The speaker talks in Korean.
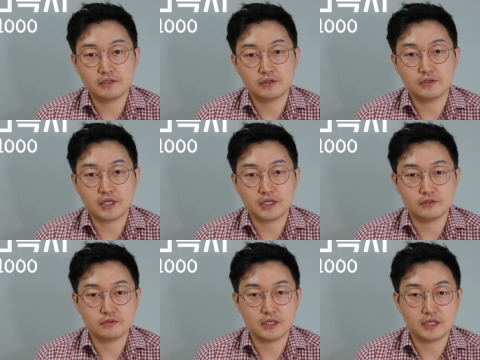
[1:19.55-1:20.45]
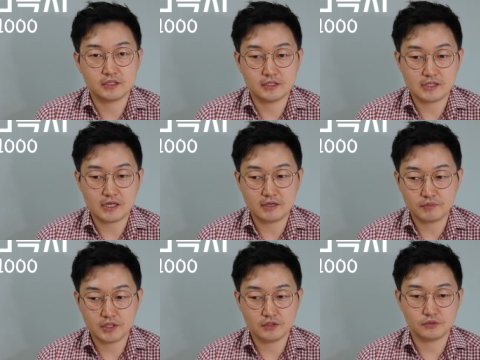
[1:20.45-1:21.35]
그런 게 아니고 사실
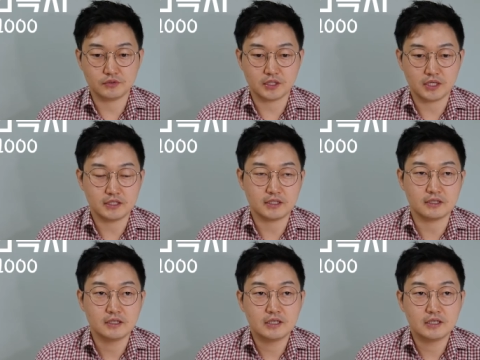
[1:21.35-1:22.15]
사람이란 존재가 항상